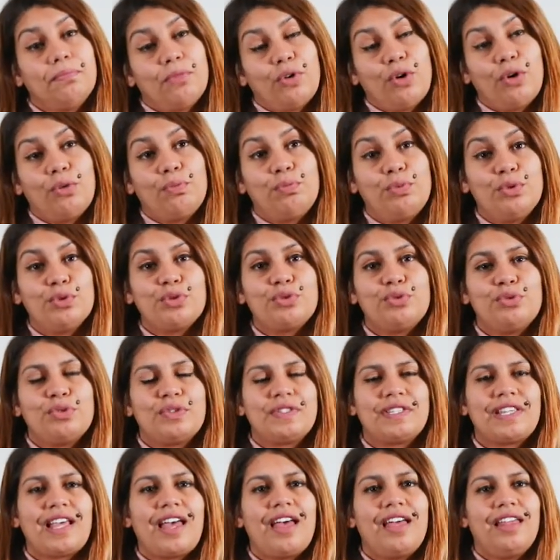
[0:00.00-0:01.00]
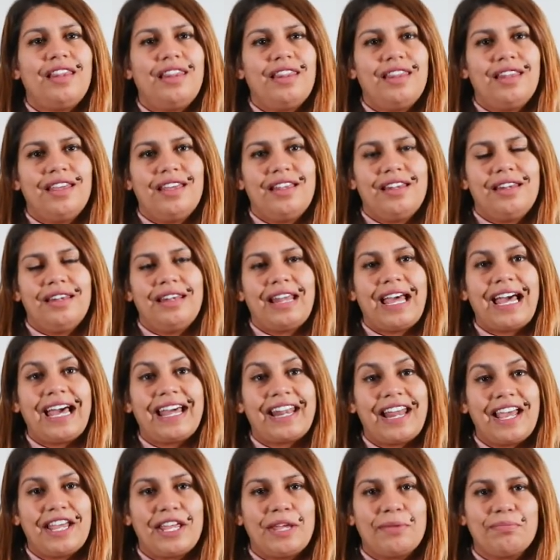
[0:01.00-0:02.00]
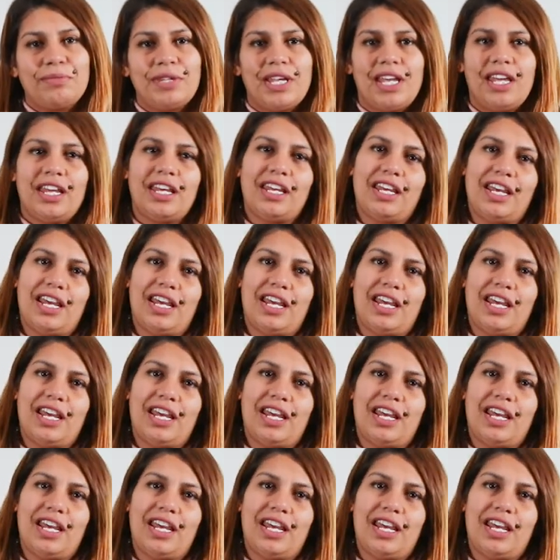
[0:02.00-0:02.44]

اون بلوس دو سا القرايه نتاعي